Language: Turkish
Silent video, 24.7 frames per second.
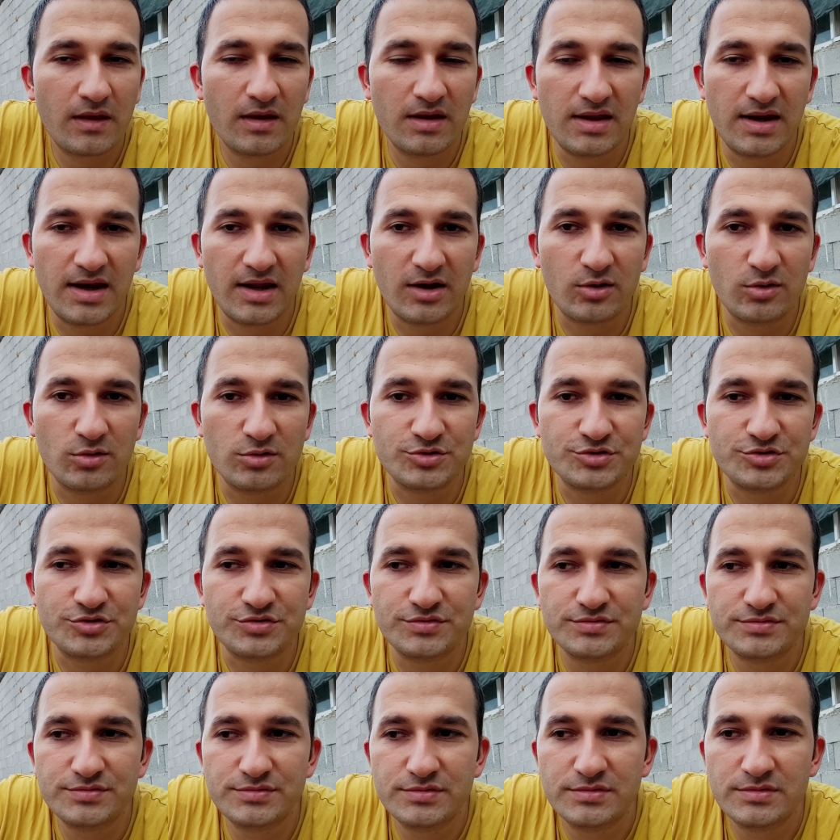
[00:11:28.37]
İnek
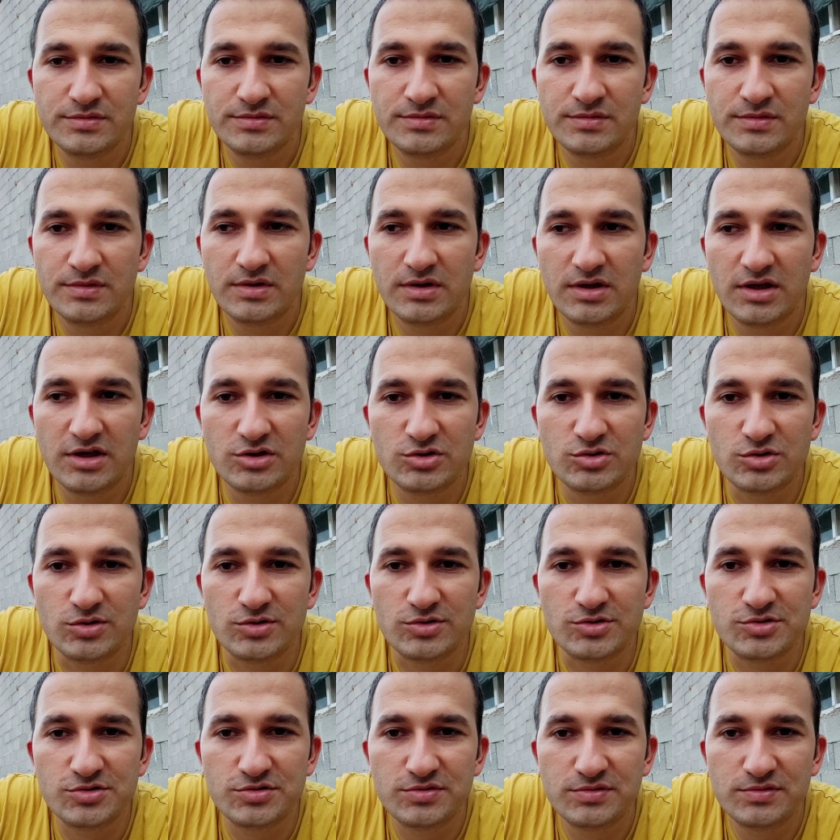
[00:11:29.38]
olsun, keçi
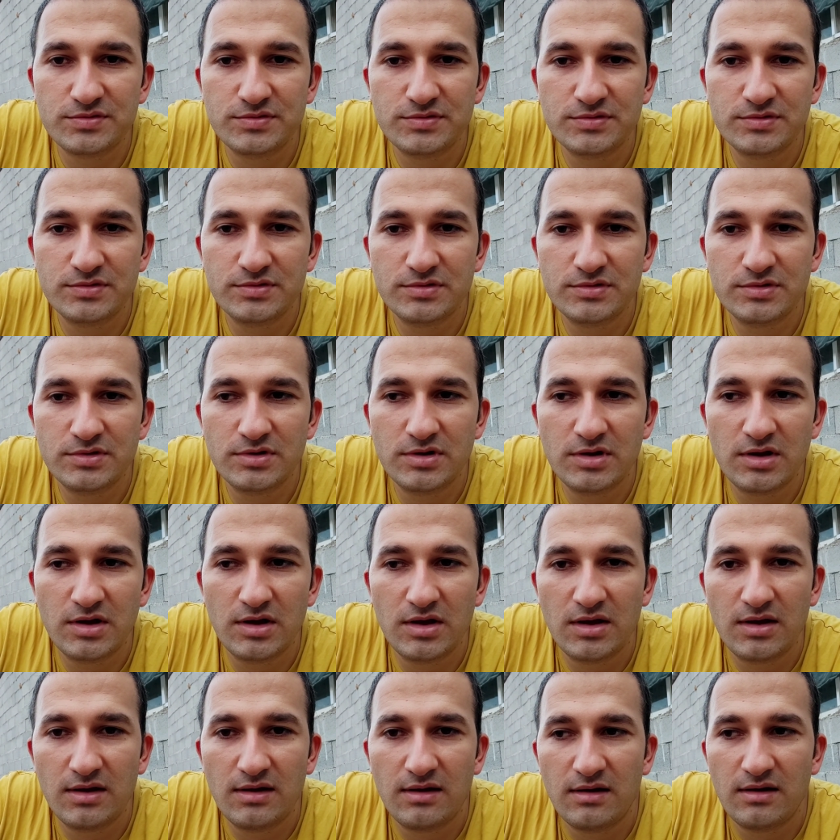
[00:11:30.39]
olsun.
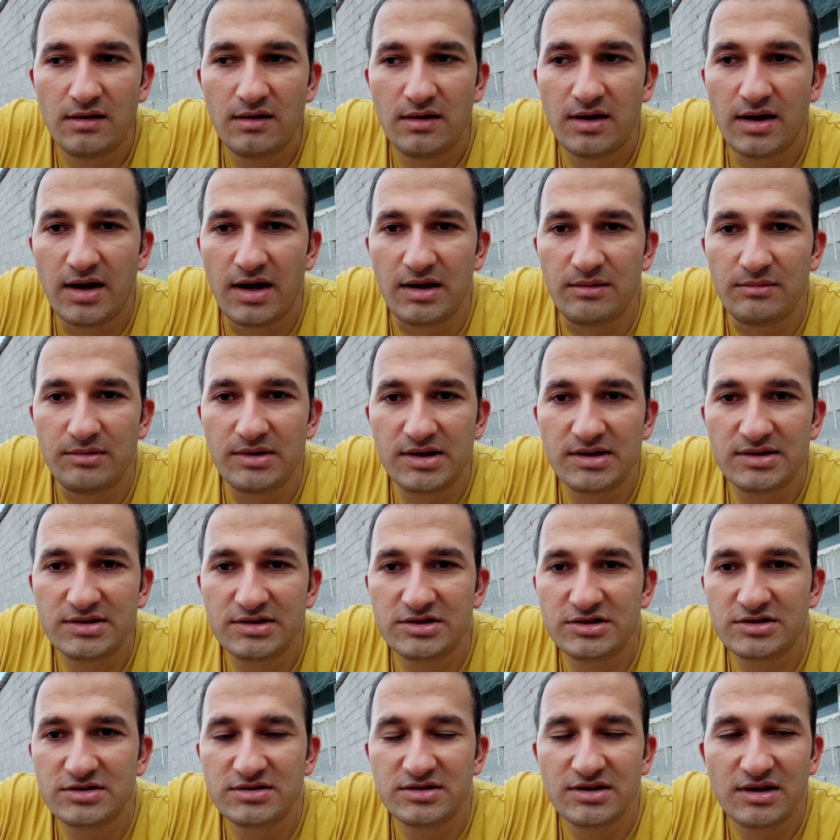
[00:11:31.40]
Yani biri
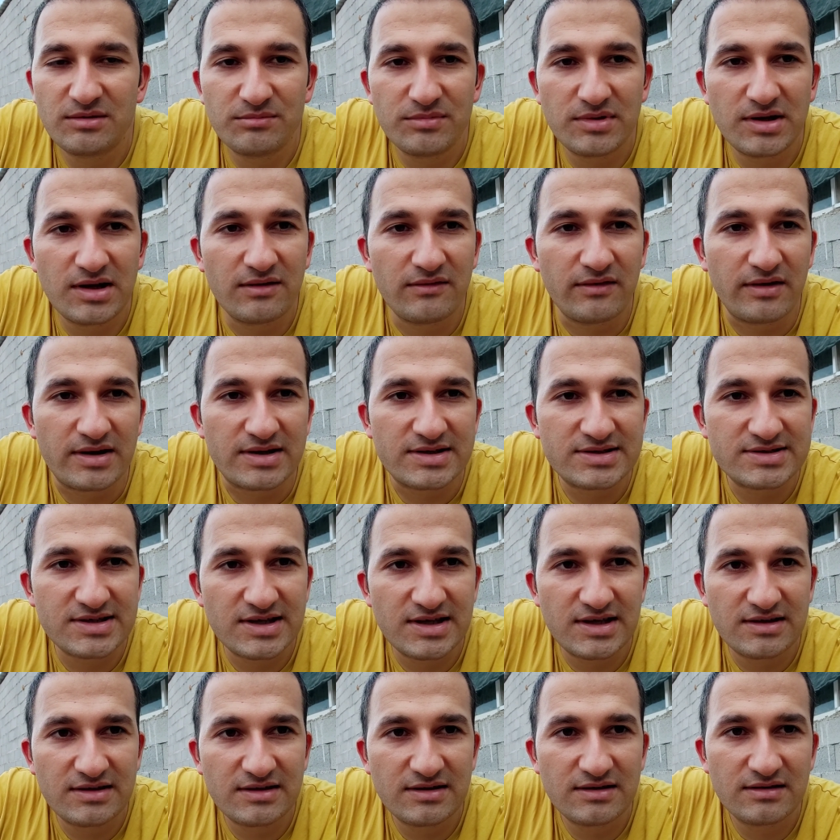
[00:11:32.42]
dışından bile
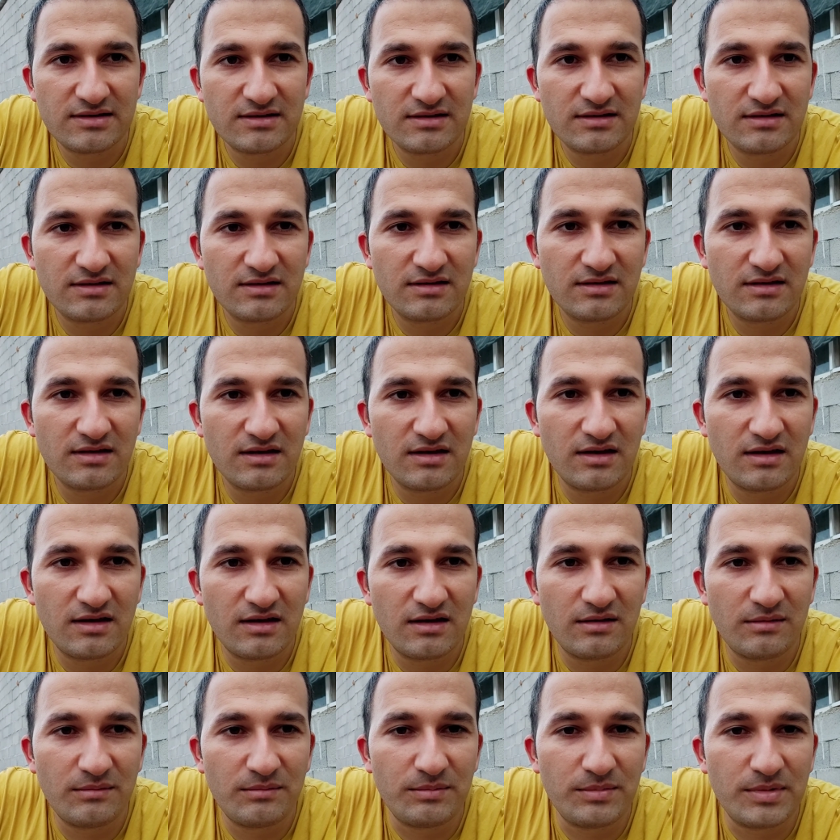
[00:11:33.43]
verse
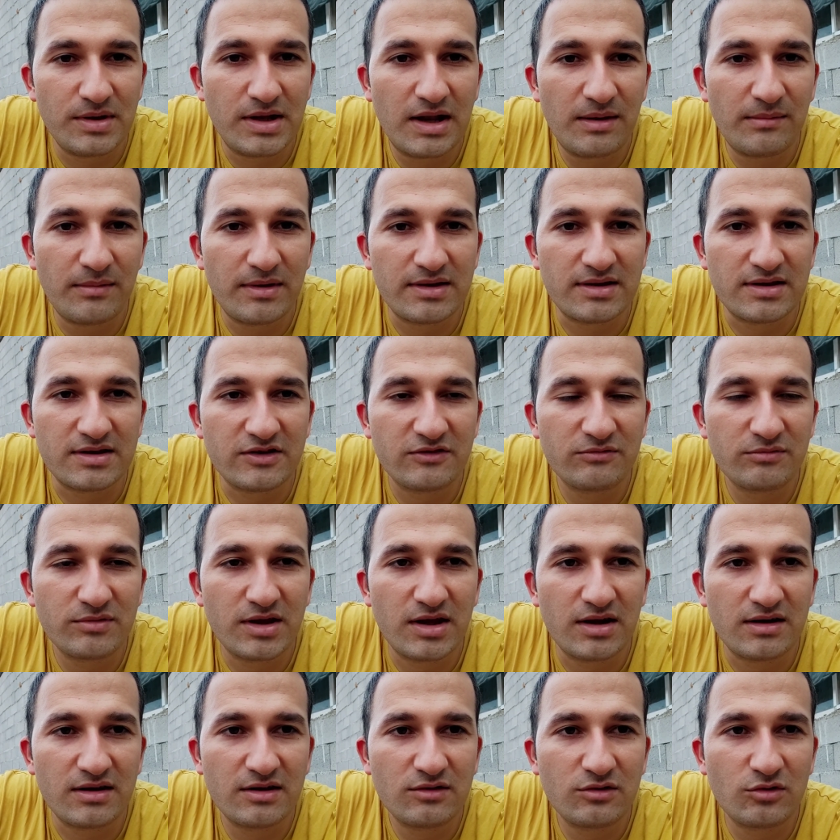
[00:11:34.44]
bilemediğiniz bir
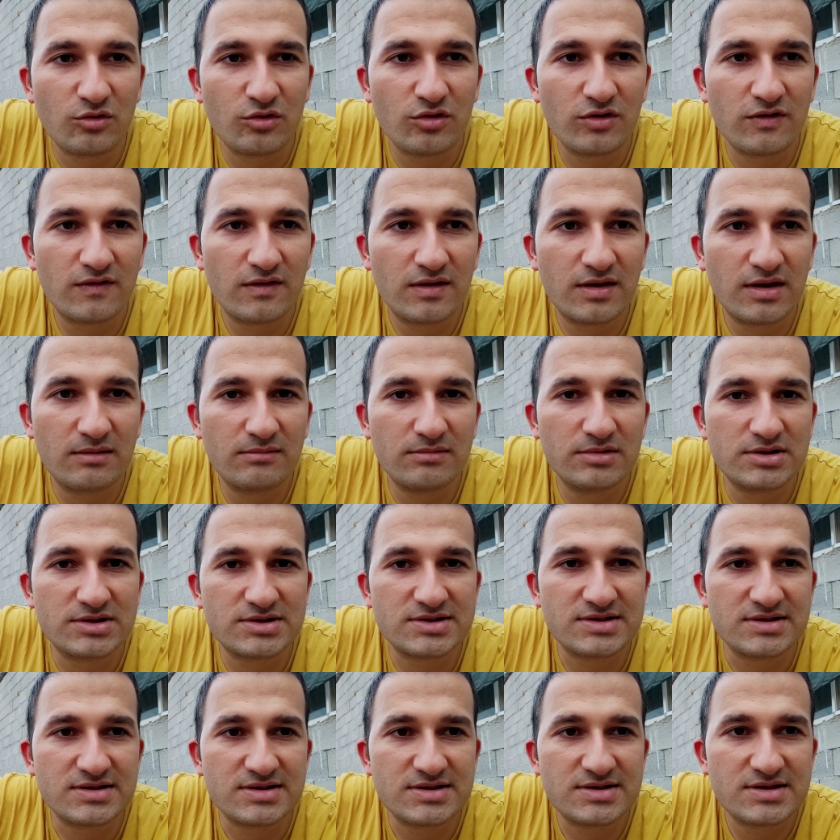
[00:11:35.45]
yerde
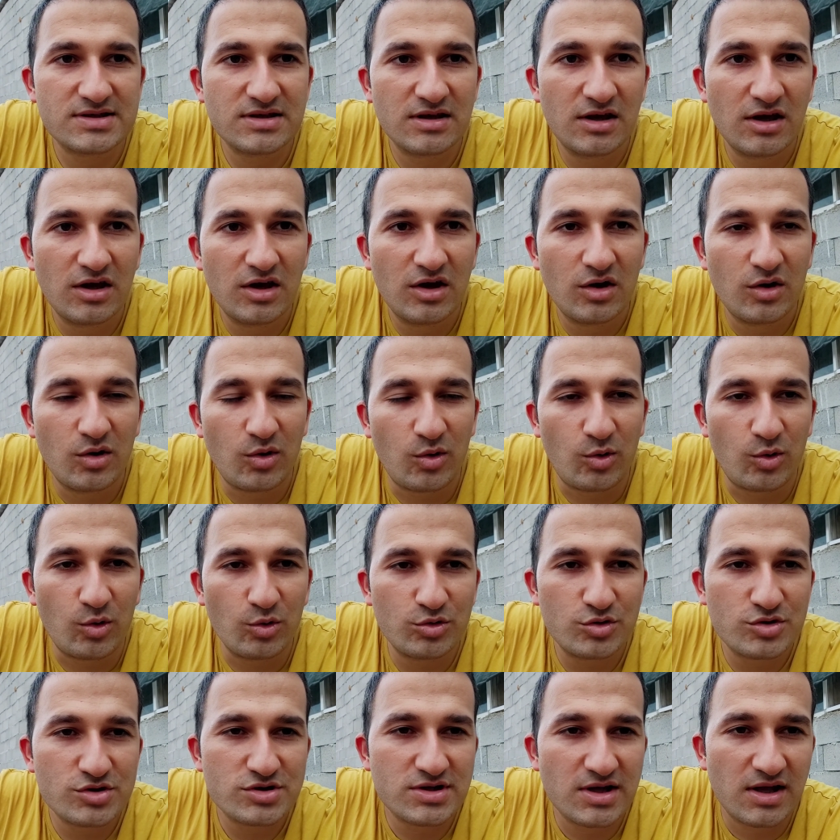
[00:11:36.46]
tökezleyebilirsiniz. O
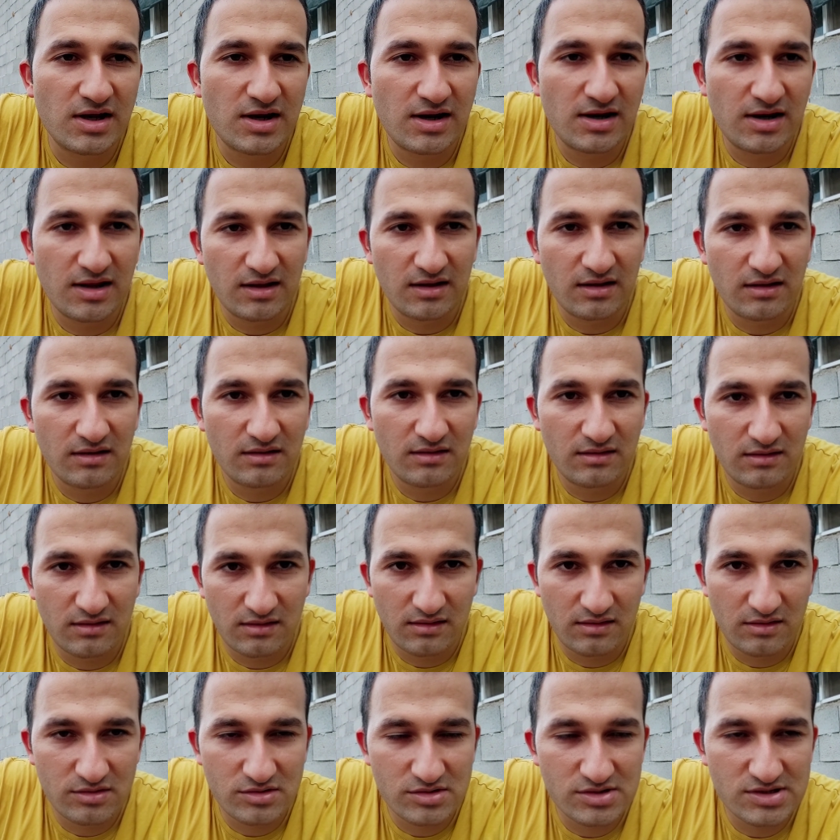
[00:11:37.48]
yüzden hani
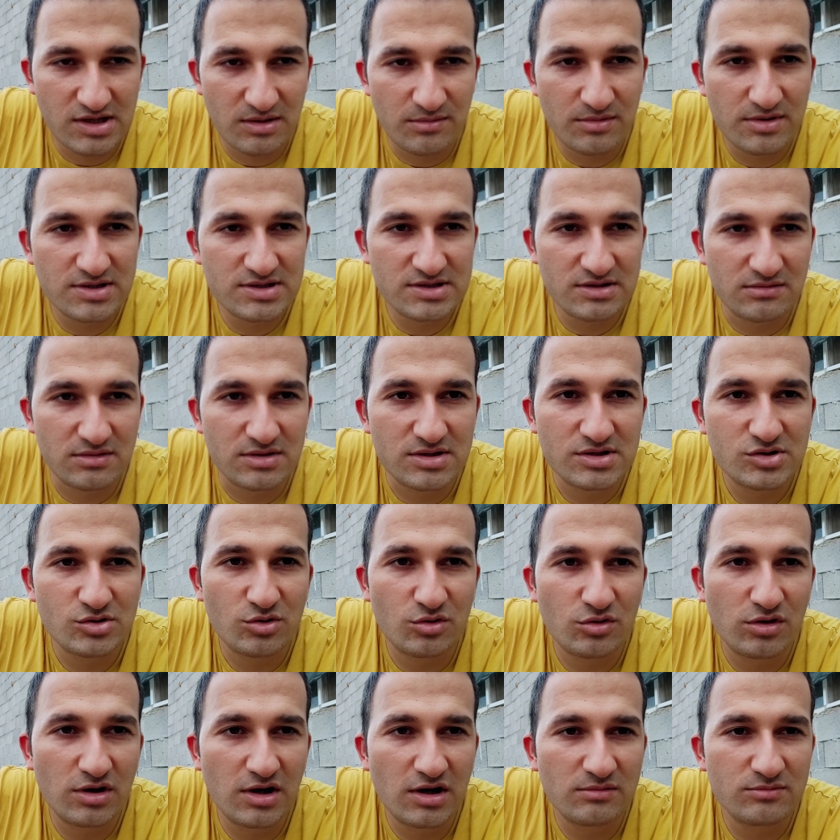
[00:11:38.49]
zaman zaman
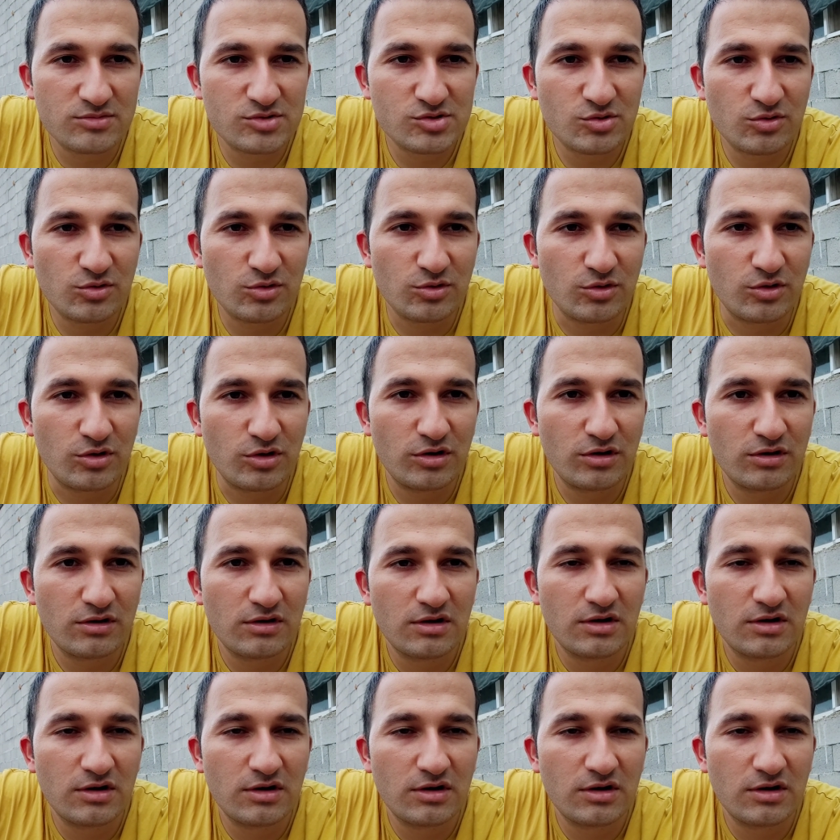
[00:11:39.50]
sorularımız oluyor.